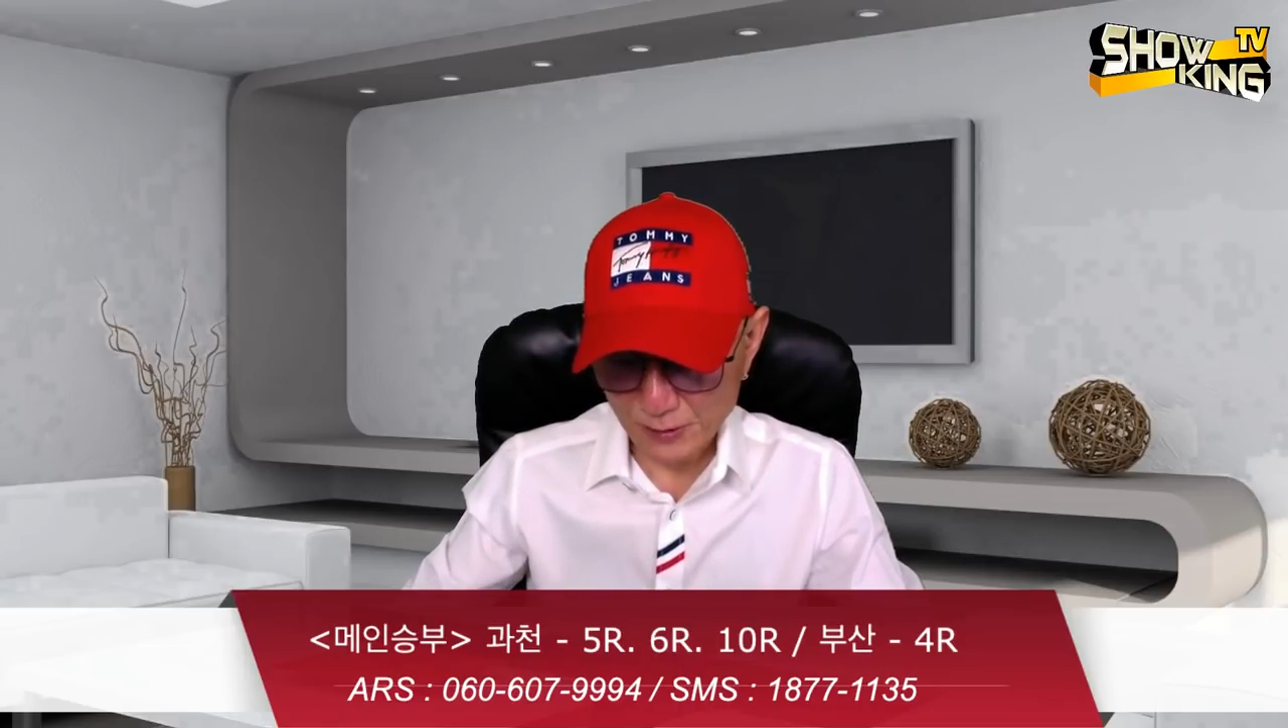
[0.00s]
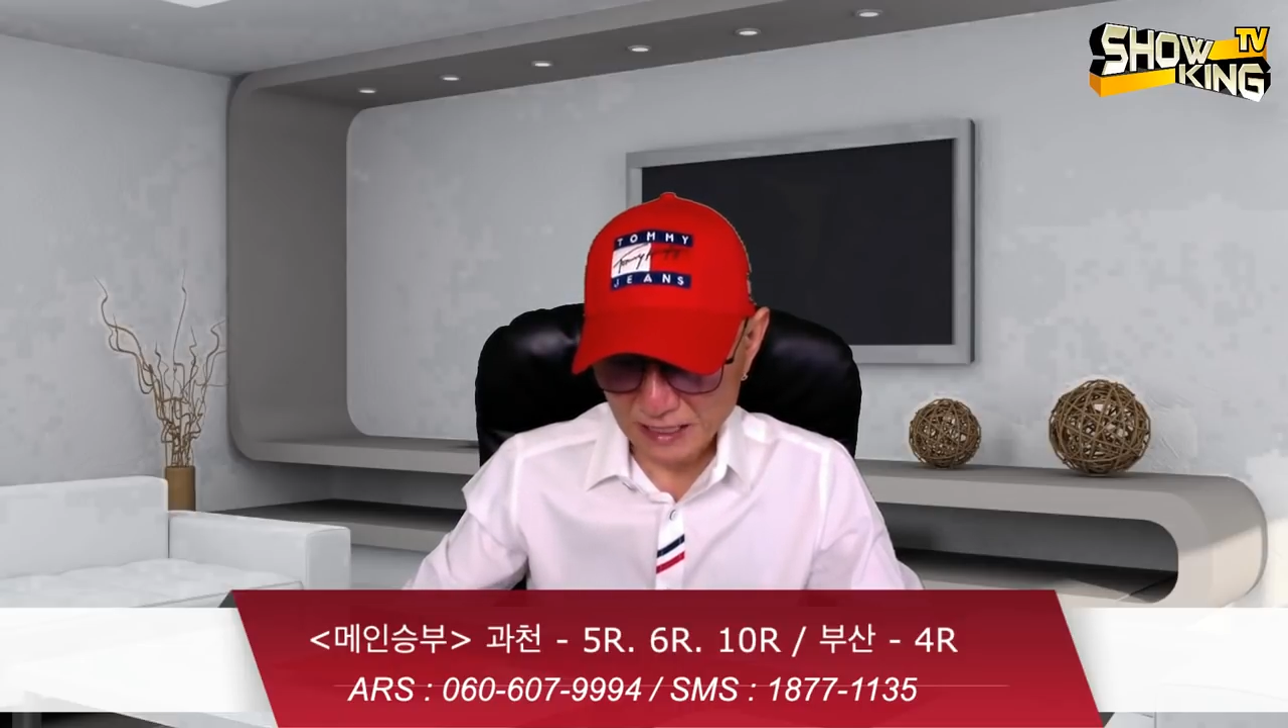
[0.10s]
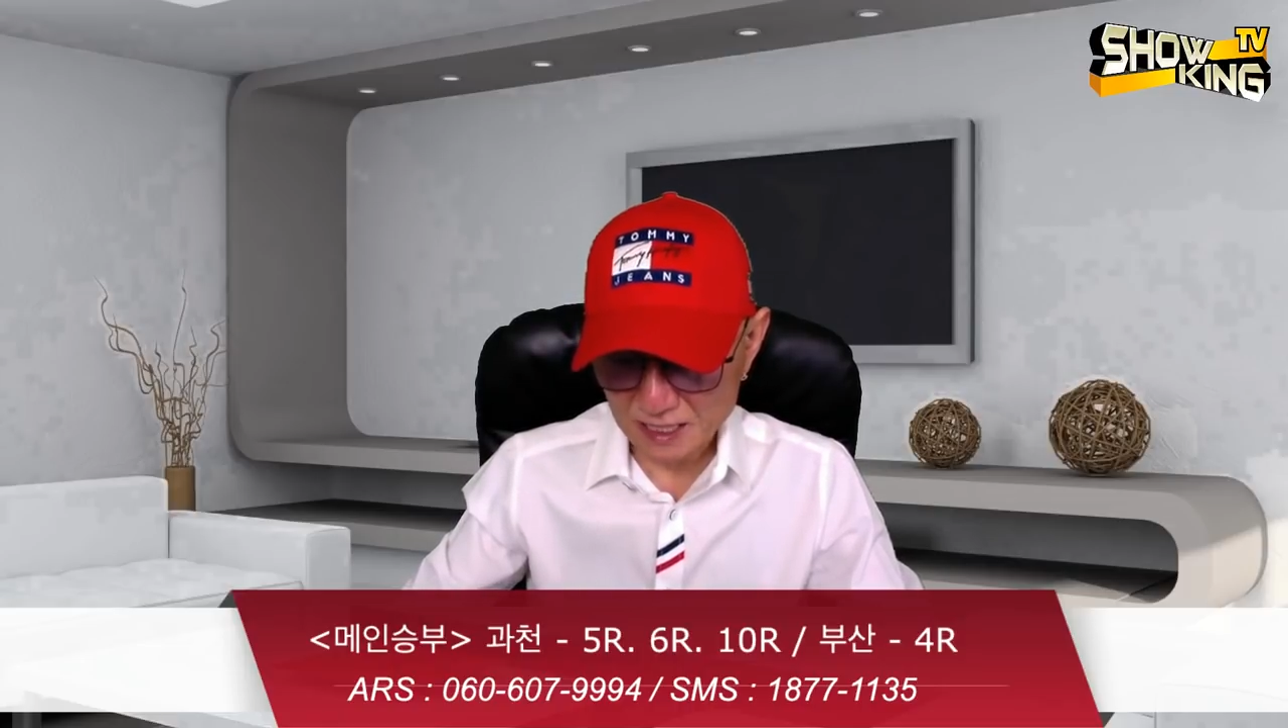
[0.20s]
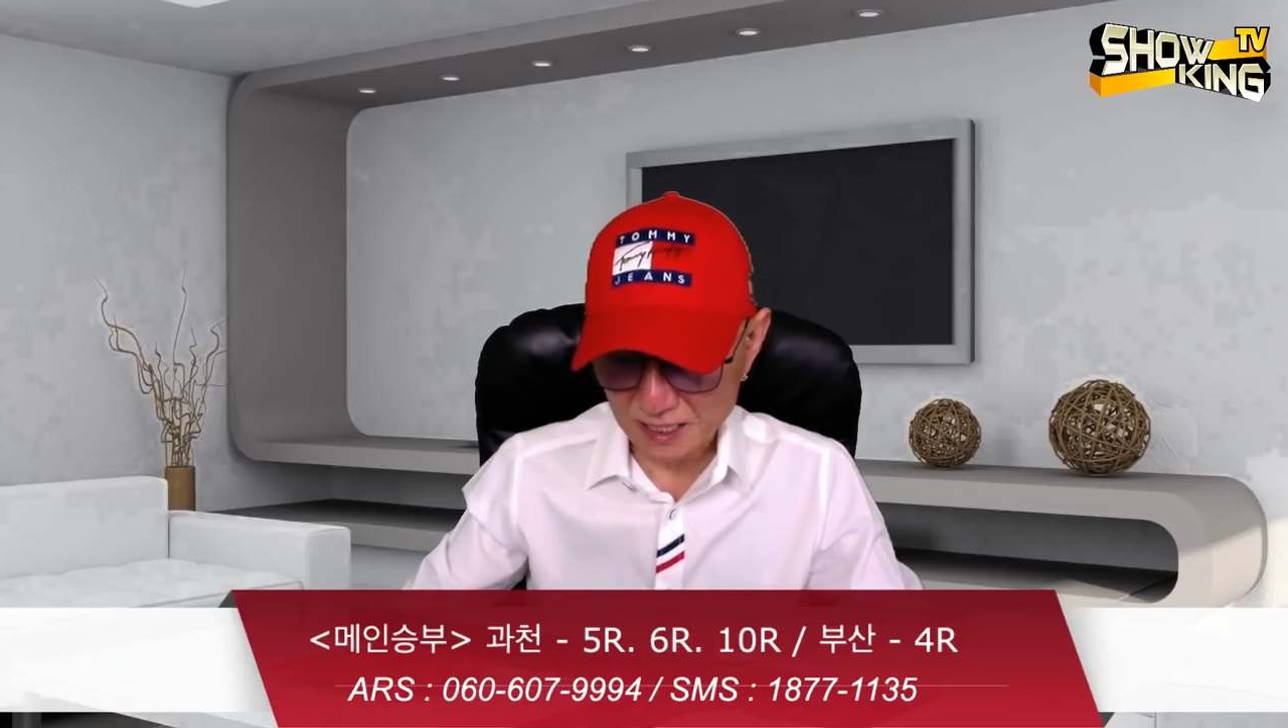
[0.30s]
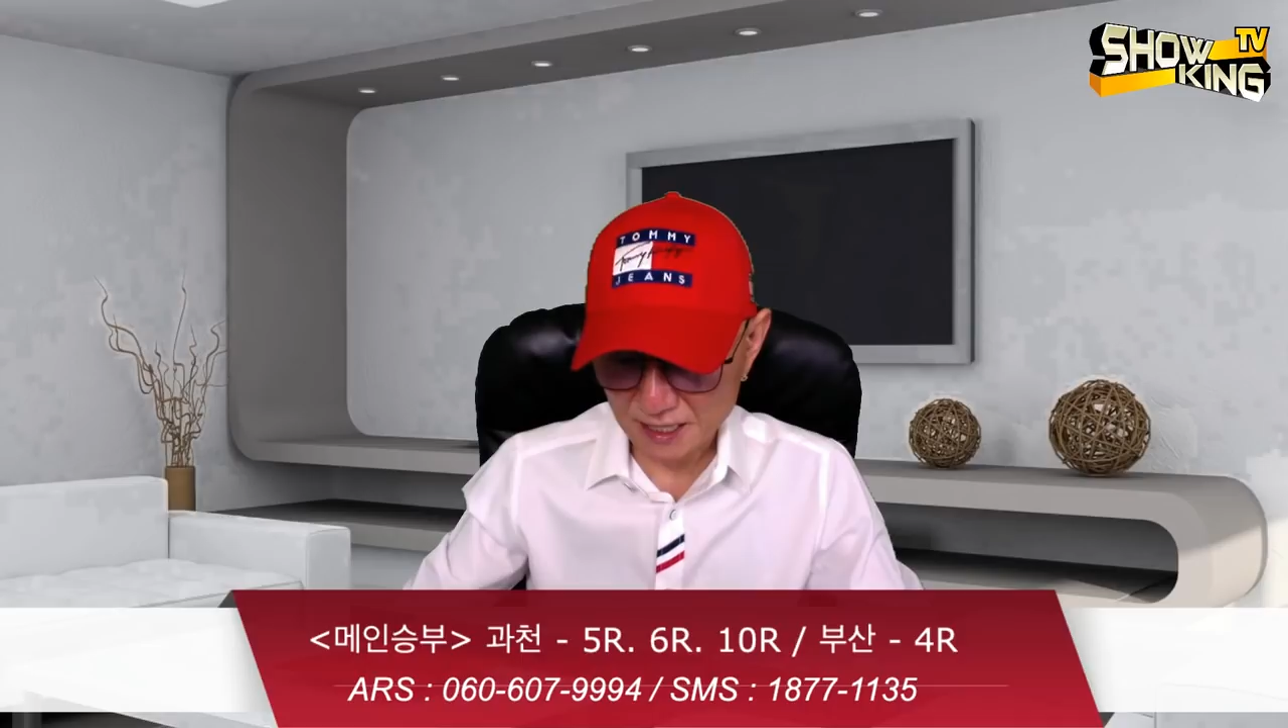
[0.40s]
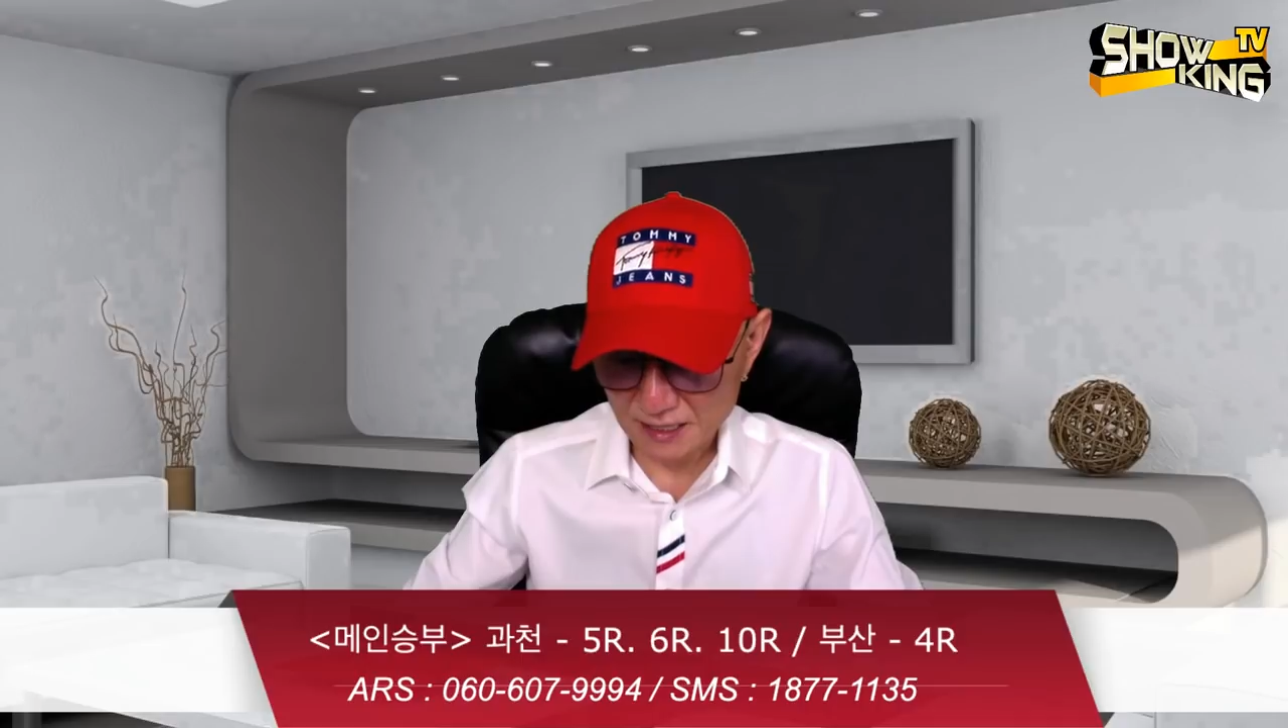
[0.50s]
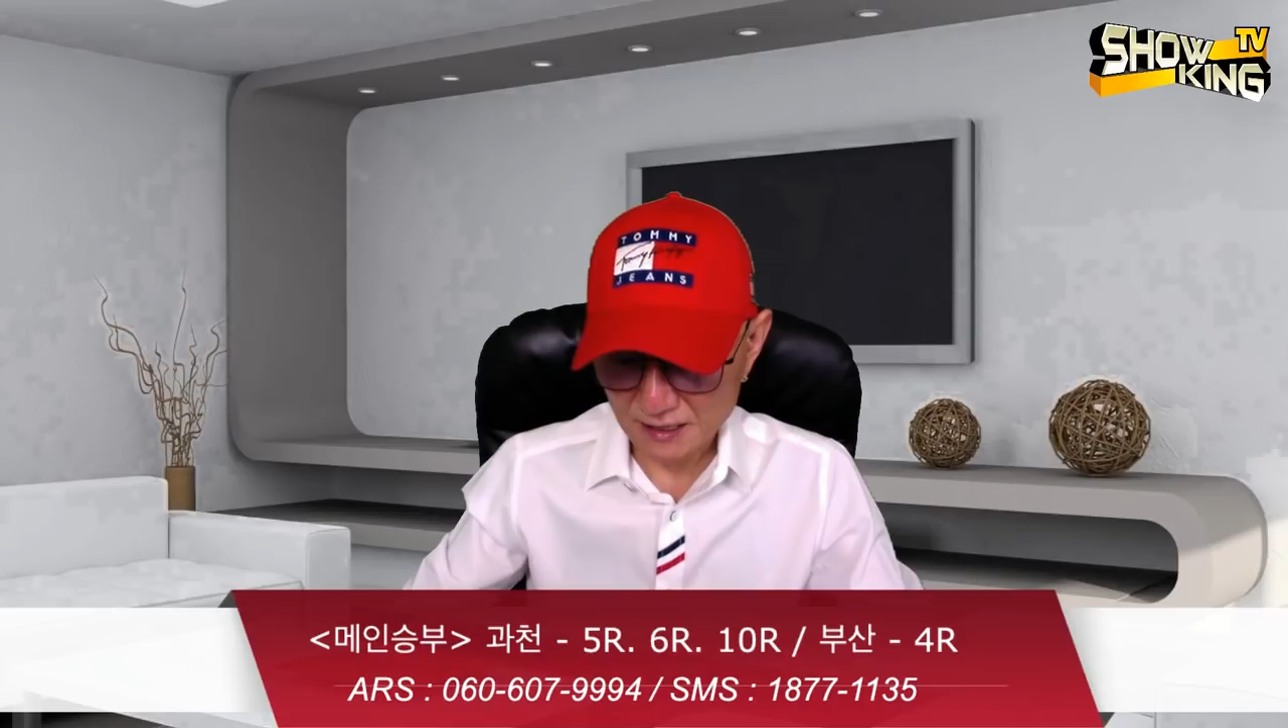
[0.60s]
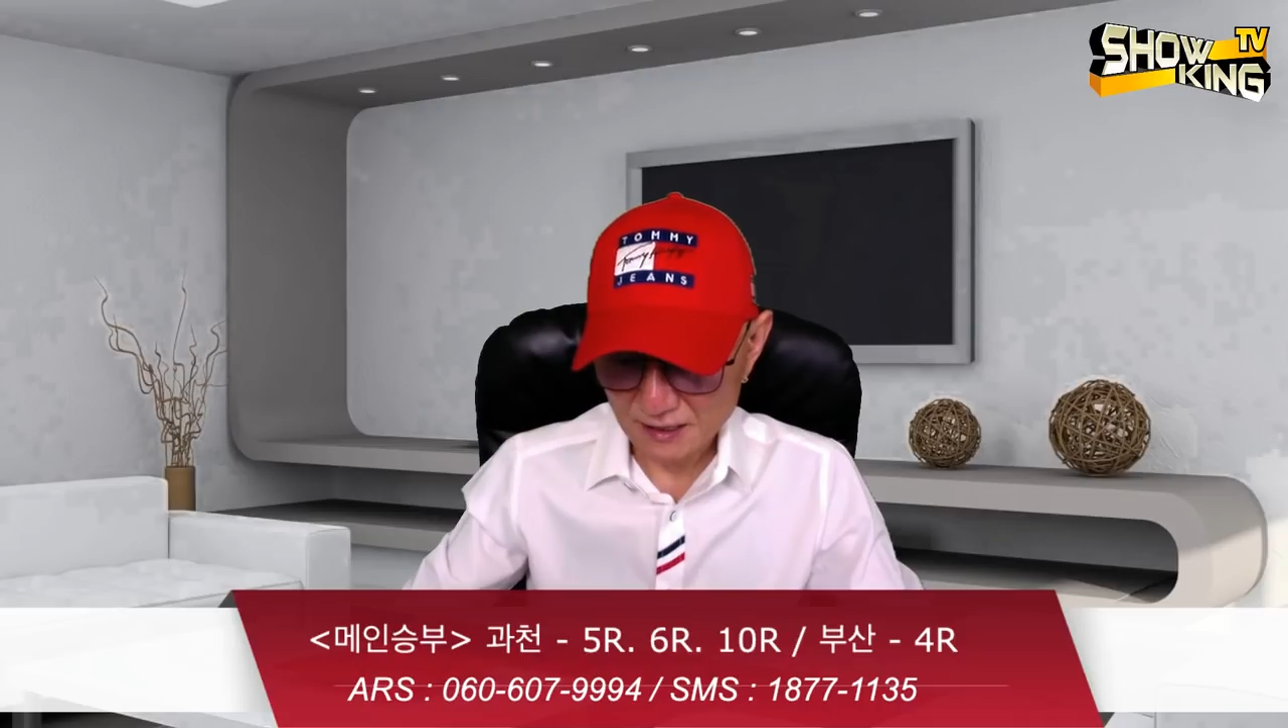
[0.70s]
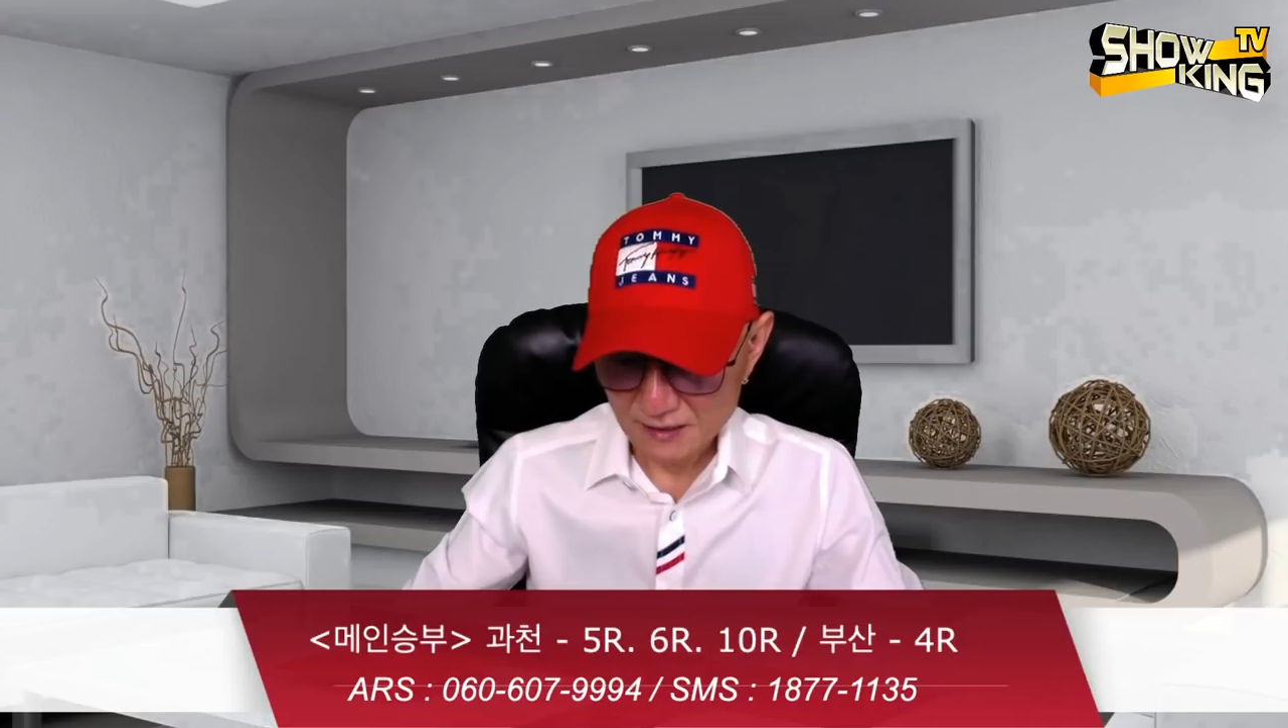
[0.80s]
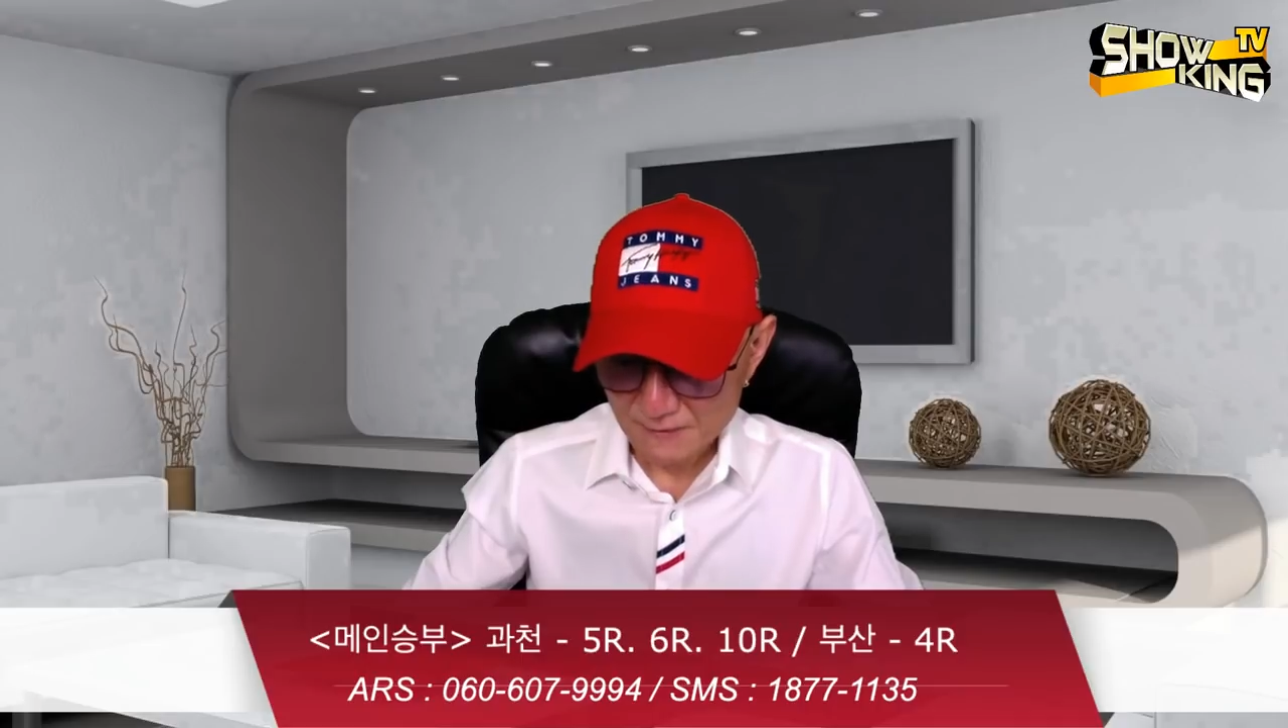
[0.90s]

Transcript: 받치기